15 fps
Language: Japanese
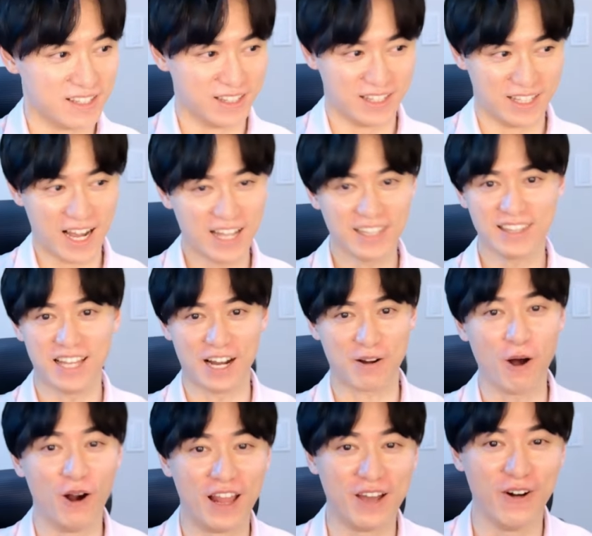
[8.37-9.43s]
なんだ
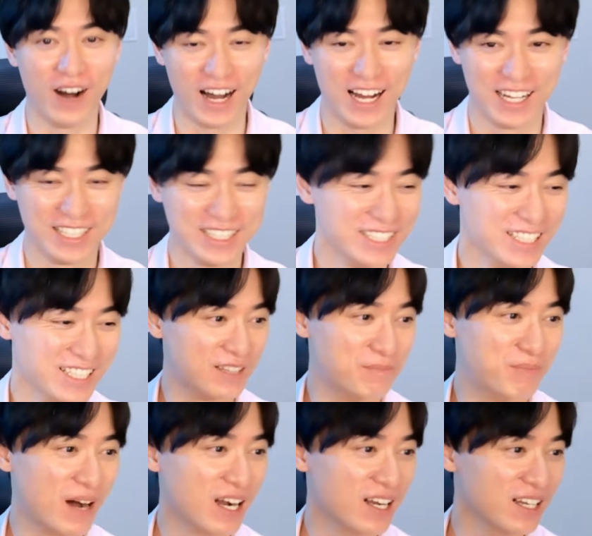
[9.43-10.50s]
これは
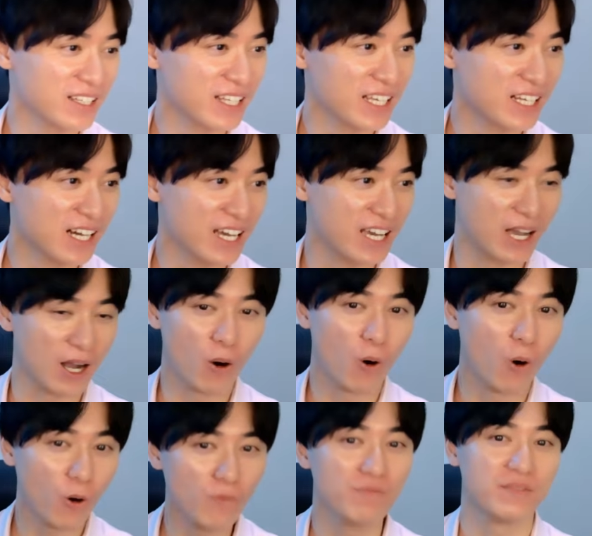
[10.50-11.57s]
バカでかい
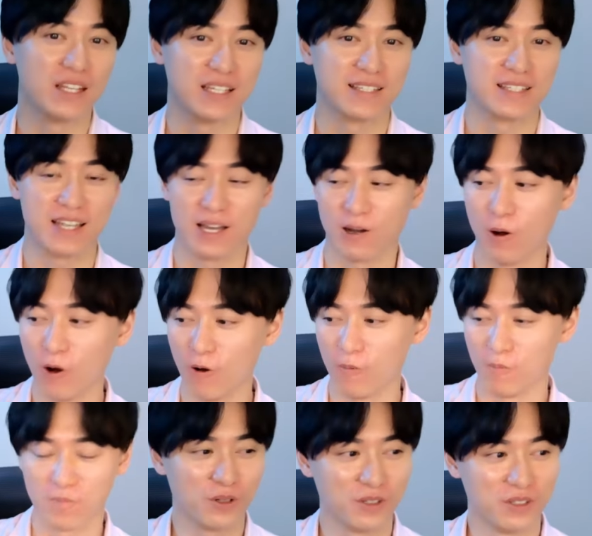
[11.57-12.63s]
本ですね、
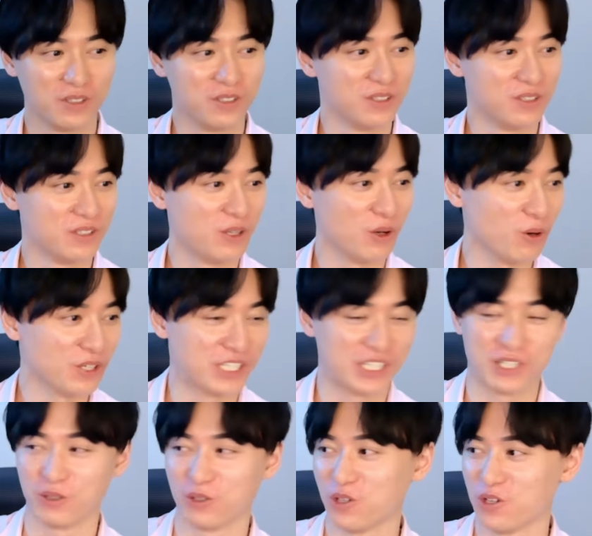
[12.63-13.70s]
本。どう
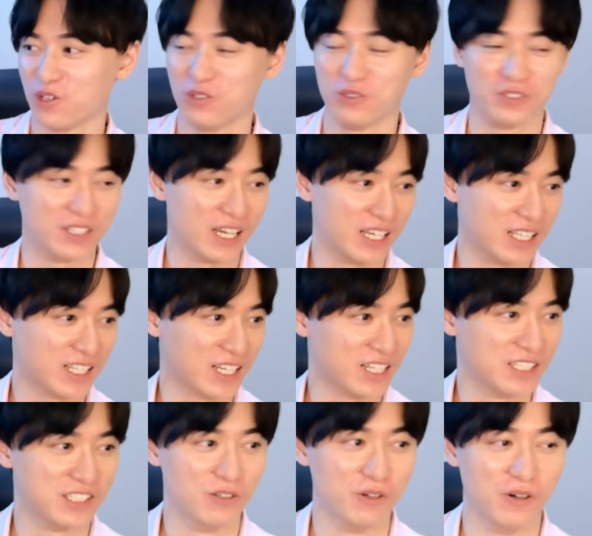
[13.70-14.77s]
しろと言うんだいって
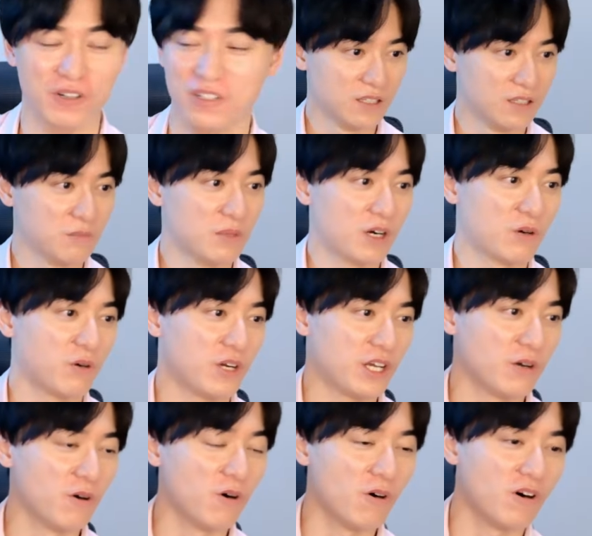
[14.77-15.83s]
感じの。まあ、こ
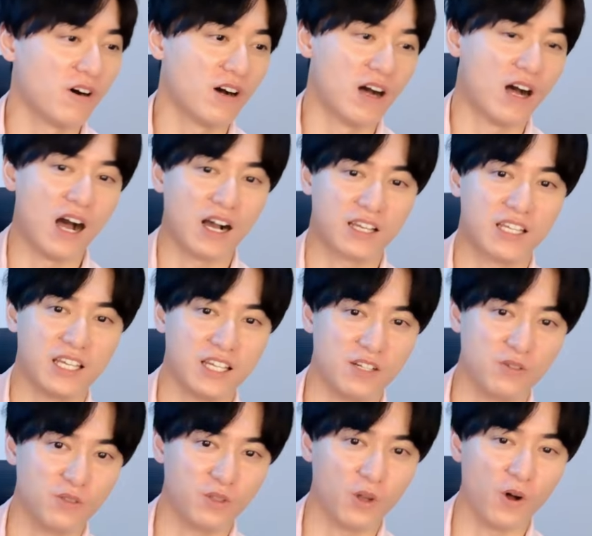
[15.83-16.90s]
れを開け
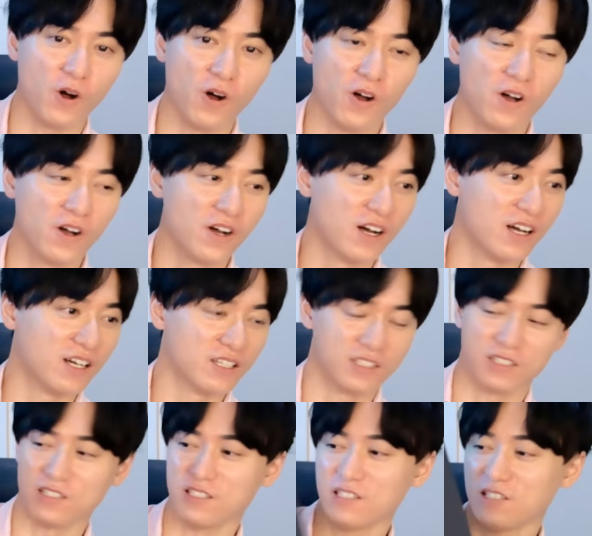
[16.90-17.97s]
ると、
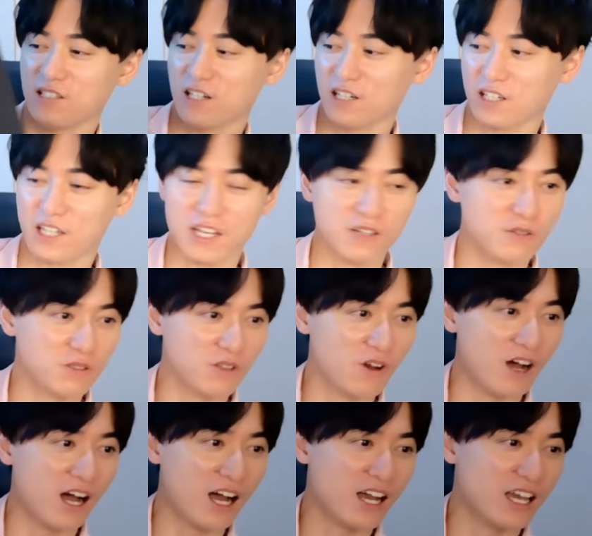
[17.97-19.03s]
は
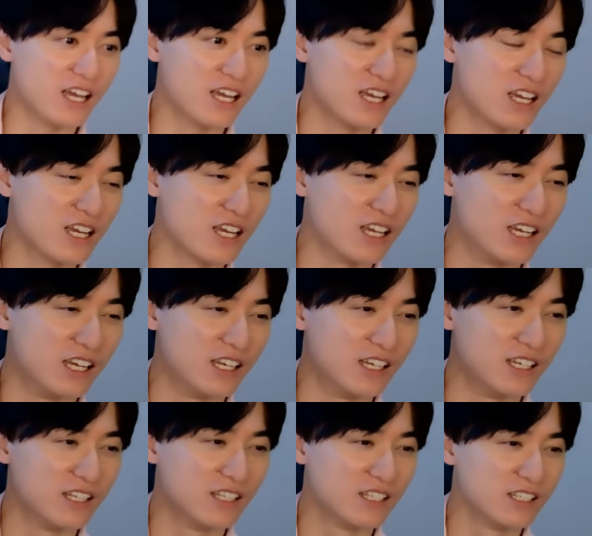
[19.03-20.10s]
い。
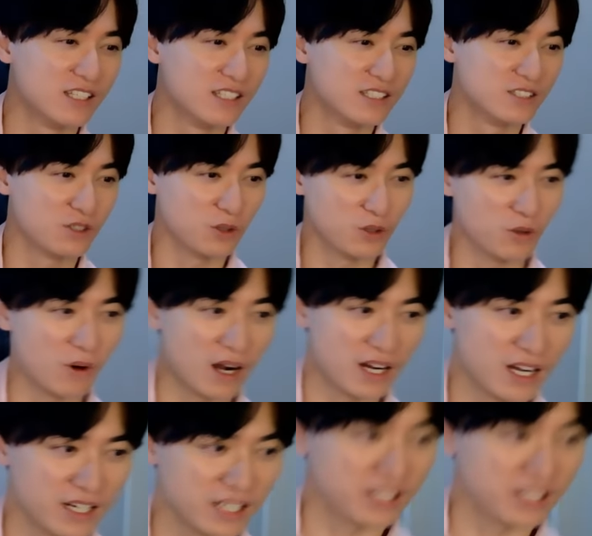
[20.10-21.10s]
ちょっとわかり